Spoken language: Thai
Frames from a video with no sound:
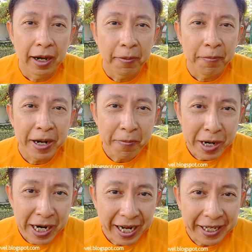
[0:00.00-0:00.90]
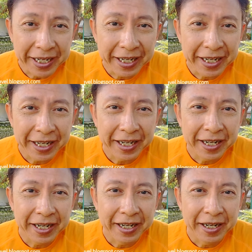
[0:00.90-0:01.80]
เพื่อ
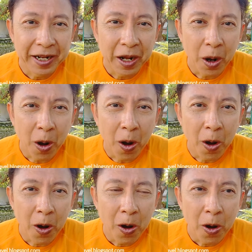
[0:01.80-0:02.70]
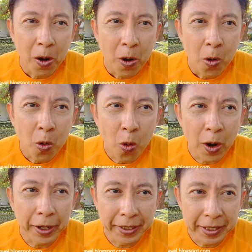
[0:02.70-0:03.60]
นๆ คว
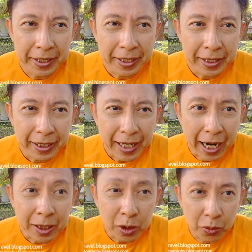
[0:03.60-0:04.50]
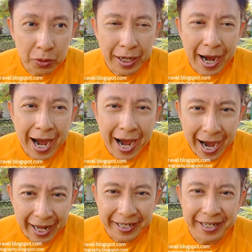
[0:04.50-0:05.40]
รกักตุนอาหา
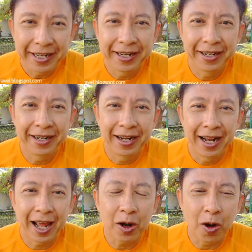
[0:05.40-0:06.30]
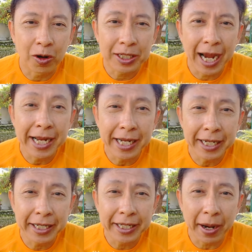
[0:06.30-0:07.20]
ร และของใช้ที่
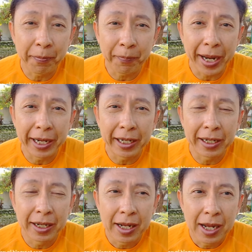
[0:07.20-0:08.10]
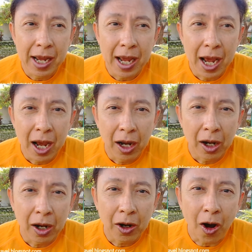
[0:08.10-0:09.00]
จำเป็น
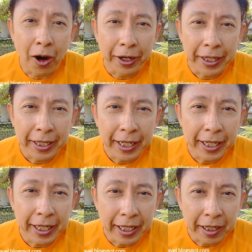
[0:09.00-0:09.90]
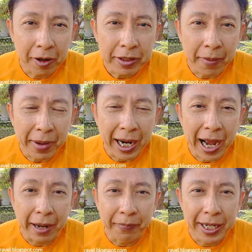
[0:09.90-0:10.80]
ก่อนที่เขาจะประกา
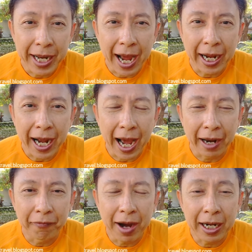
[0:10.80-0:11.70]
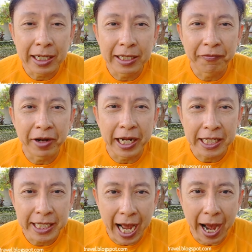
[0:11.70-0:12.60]
ศเป็นทางการว่าคือเฟส
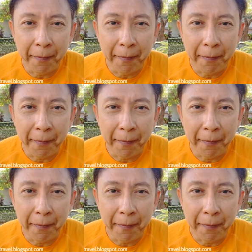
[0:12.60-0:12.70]
สาม